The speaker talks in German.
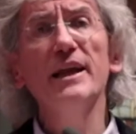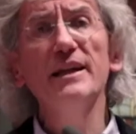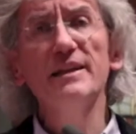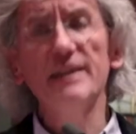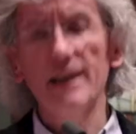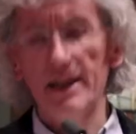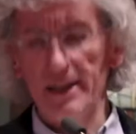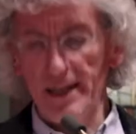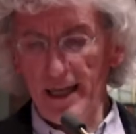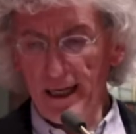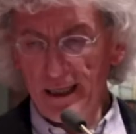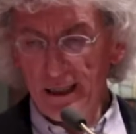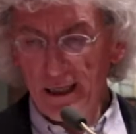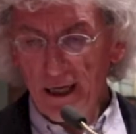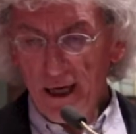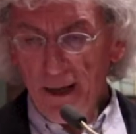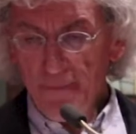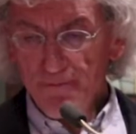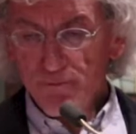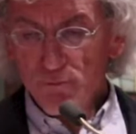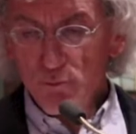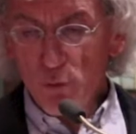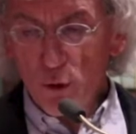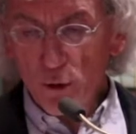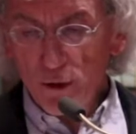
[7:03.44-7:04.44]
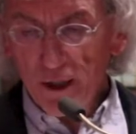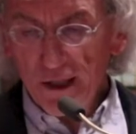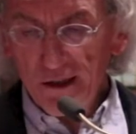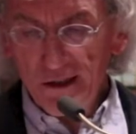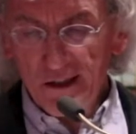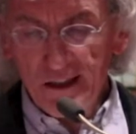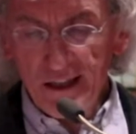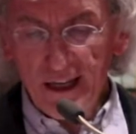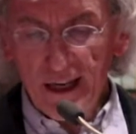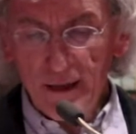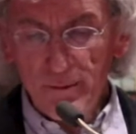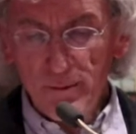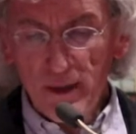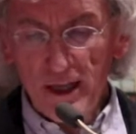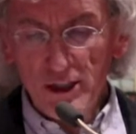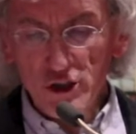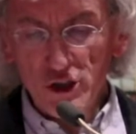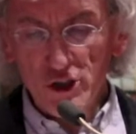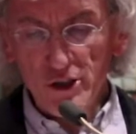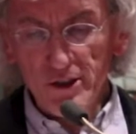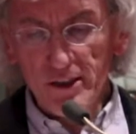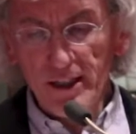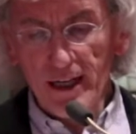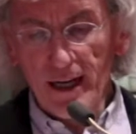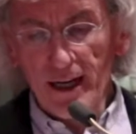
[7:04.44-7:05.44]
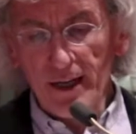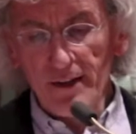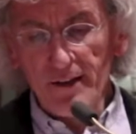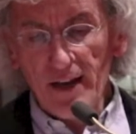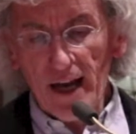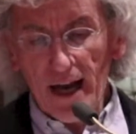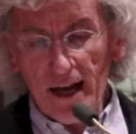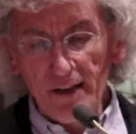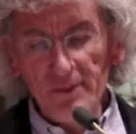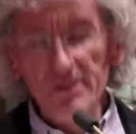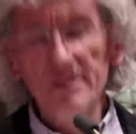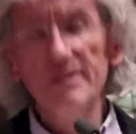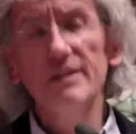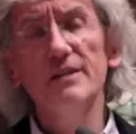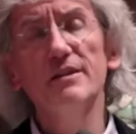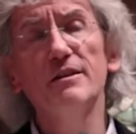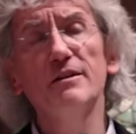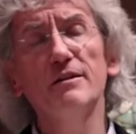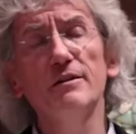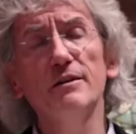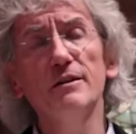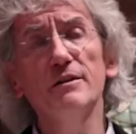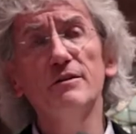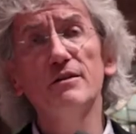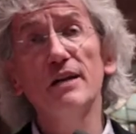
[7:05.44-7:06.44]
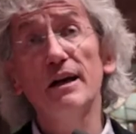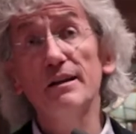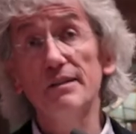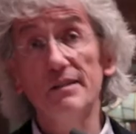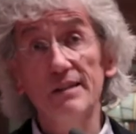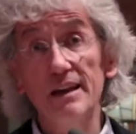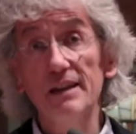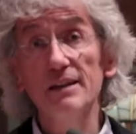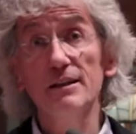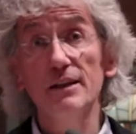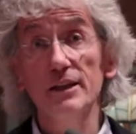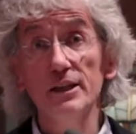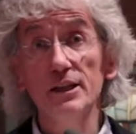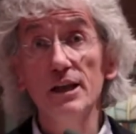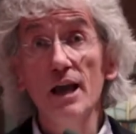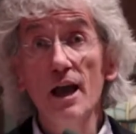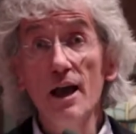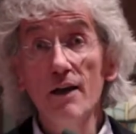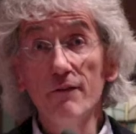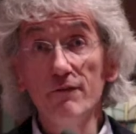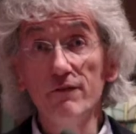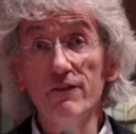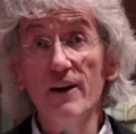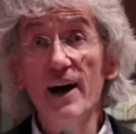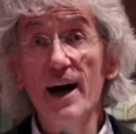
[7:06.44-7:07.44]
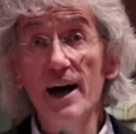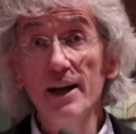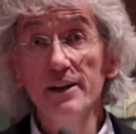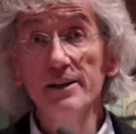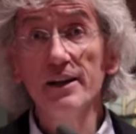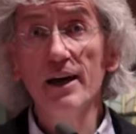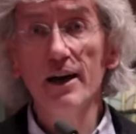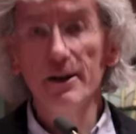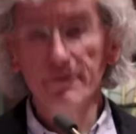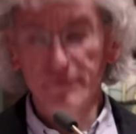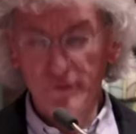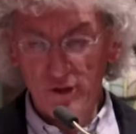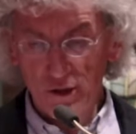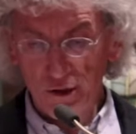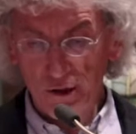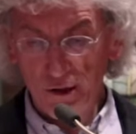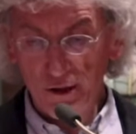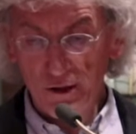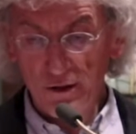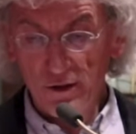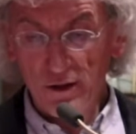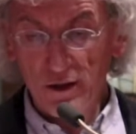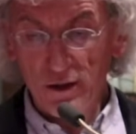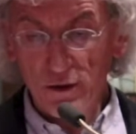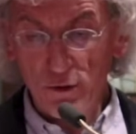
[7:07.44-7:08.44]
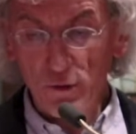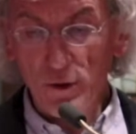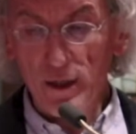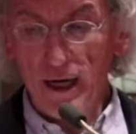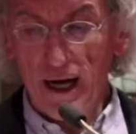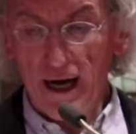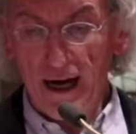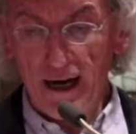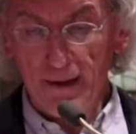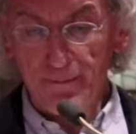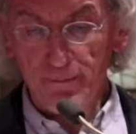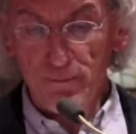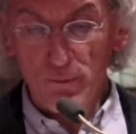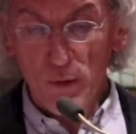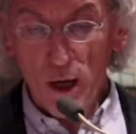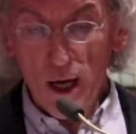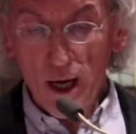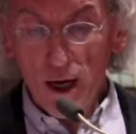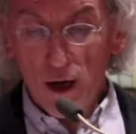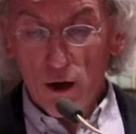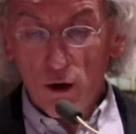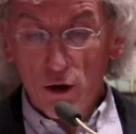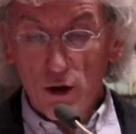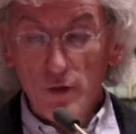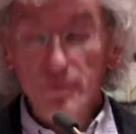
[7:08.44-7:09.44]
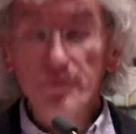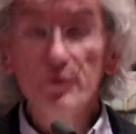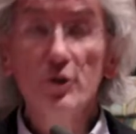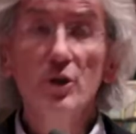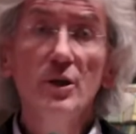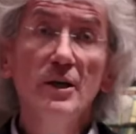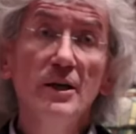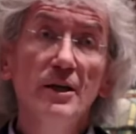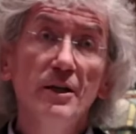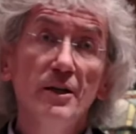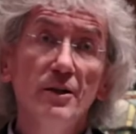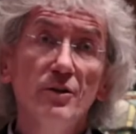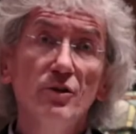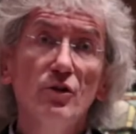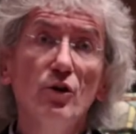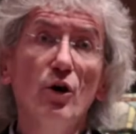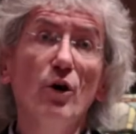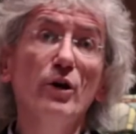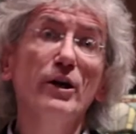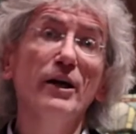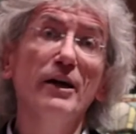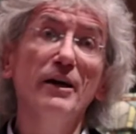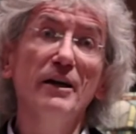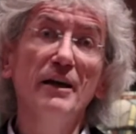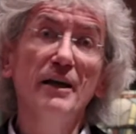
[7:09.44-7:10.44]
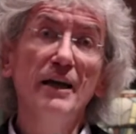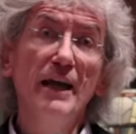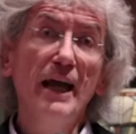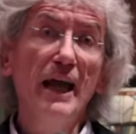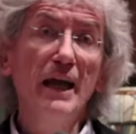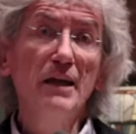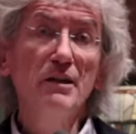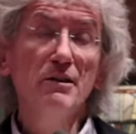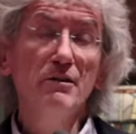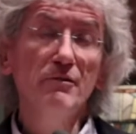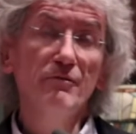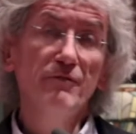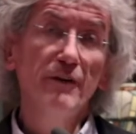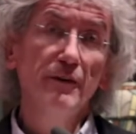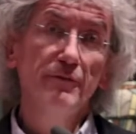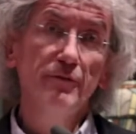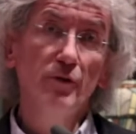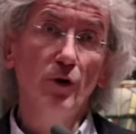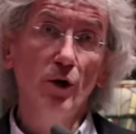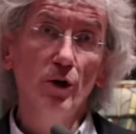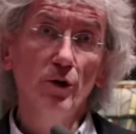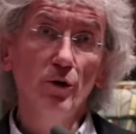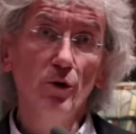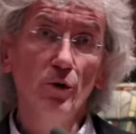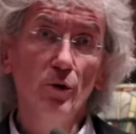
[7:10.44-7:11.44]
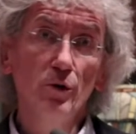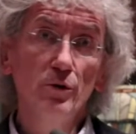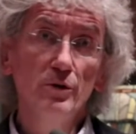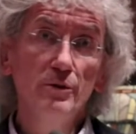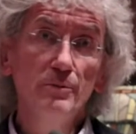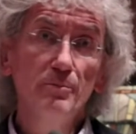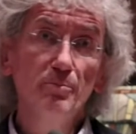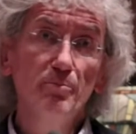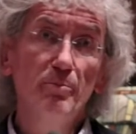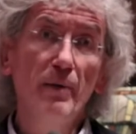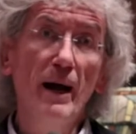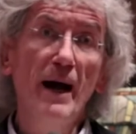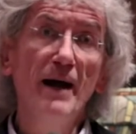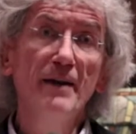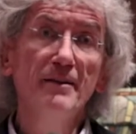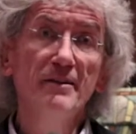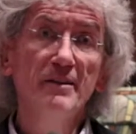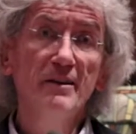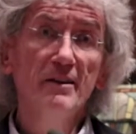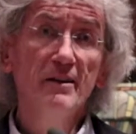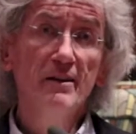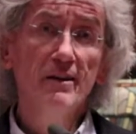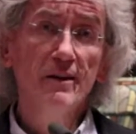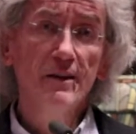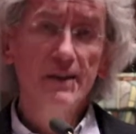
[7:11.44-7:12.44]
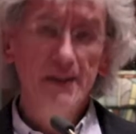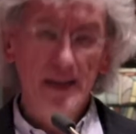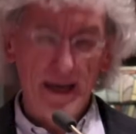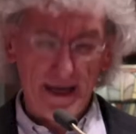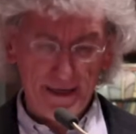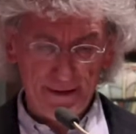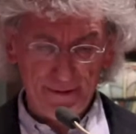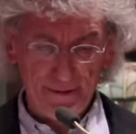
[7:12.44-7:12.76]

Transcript: Internet protestieren Menschen, deren Ansichten tatsächlich wahnhafte Züge haben und neue Hexenverfolgungen bahnen sich